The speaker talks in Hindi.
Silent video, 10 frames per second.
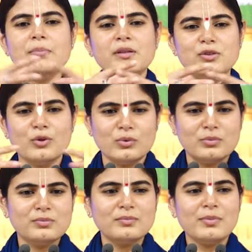मत दो
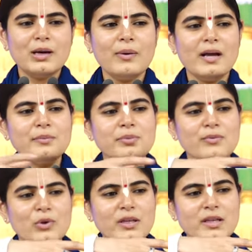भगवान
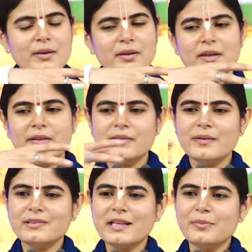भी वही है
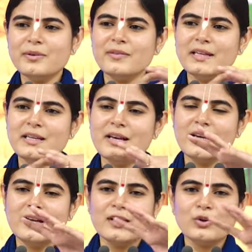देवता भी वही
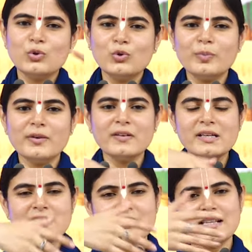है गुरु भी
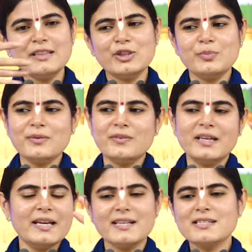वही है संत भी वही
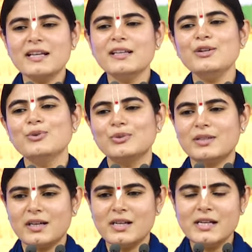है ऐसा नहीं
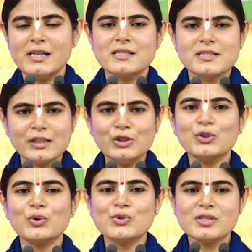होता
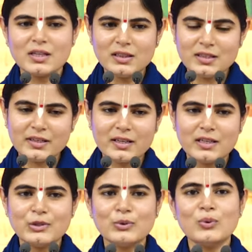संत को संत
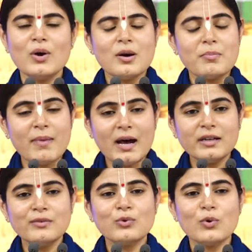रहने दो
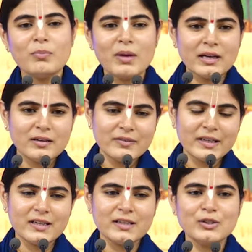मानव को मानव
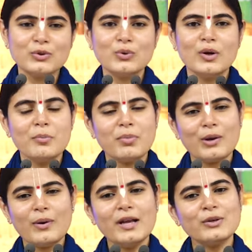रहने दो
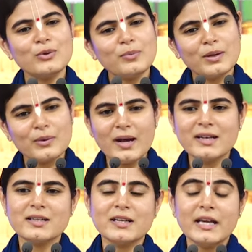भगवान को
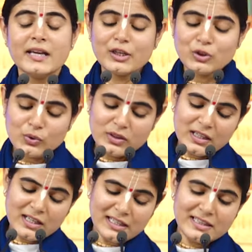भगवान रहे एक तो
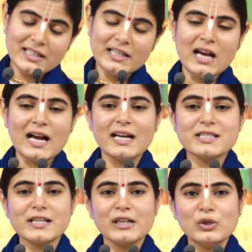दिक्कत यह ना
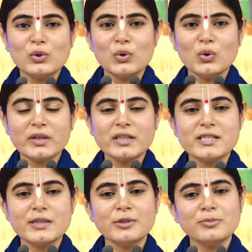आजकल लोगों के
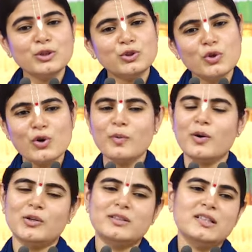जीवन में दुख
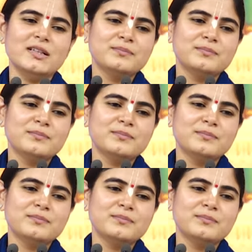बहुत है